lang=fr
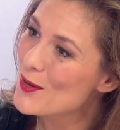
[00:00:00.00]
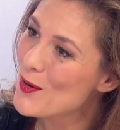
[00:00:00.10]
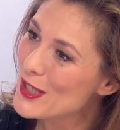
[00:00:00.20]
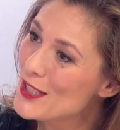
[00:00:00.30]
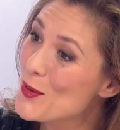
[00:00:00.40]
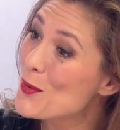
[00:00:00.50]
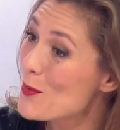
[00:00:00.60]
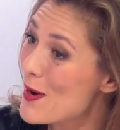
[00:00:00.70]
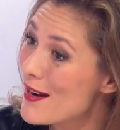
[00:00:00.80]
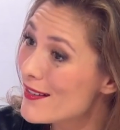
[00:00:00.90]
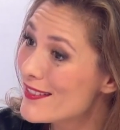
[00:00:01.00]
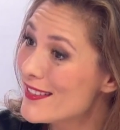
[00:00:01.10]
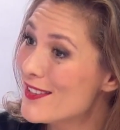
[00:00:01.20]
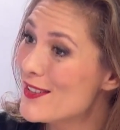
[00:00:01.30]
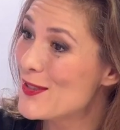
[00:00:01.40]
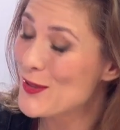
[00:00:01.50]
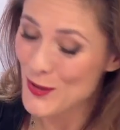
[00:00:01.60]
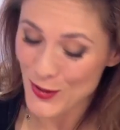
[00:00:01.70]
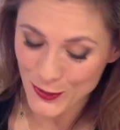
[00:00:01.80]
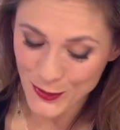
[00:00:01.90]
Henri Langlois. Euh,
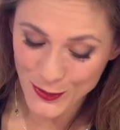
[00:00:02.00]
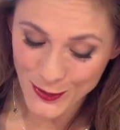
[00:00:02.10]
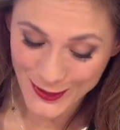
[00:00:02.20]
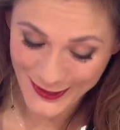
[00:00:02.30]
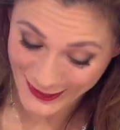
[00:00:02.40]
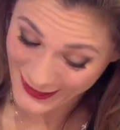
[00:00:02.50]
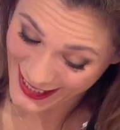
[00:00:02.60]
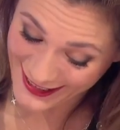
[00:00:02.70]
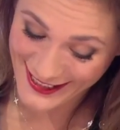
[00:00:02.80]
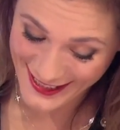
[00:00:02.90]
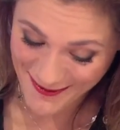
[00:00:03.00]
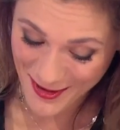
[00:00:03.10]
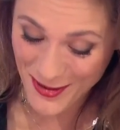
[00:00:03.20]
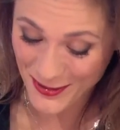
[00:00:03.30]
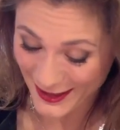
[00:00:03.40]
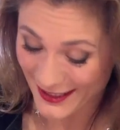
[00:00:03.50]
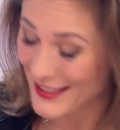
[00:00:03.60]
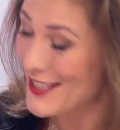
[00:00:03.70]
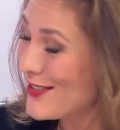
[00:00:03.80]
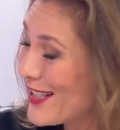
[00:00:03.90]
lors de, ah. la eh dixième rencontre
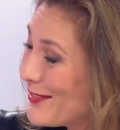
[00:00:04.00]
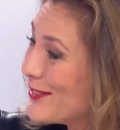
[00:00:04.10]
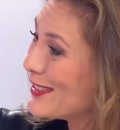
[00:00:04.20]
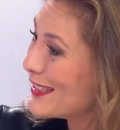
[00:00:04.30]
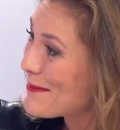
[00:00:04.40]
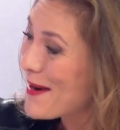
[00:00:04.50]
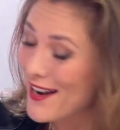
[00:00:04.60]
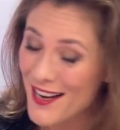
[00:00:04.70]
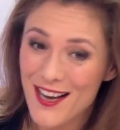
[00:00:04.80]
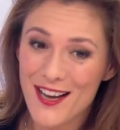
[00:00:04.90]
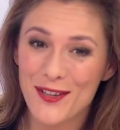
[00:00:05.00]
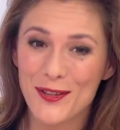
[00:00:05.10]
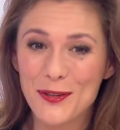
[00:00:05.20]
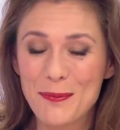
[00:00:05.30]
internationale du cinéma euh, du